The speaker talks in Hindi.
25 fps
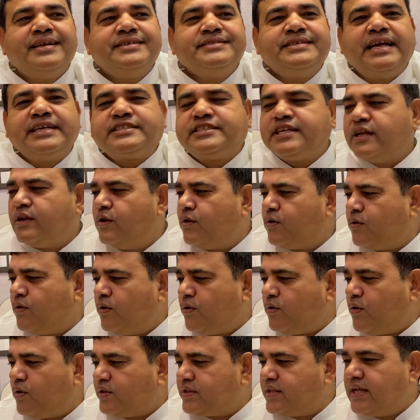जैसे
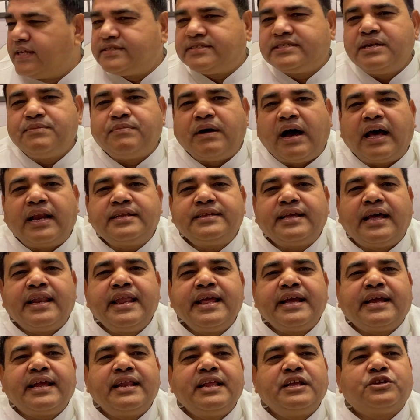लोगों को देश से बाहर
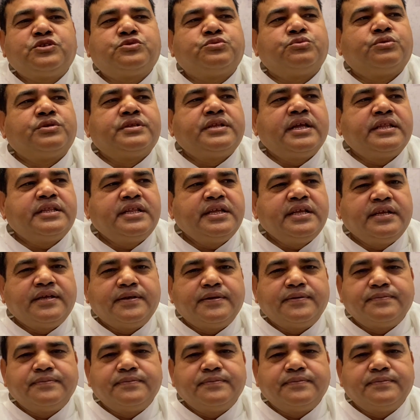जाने के लिए छूट दे दी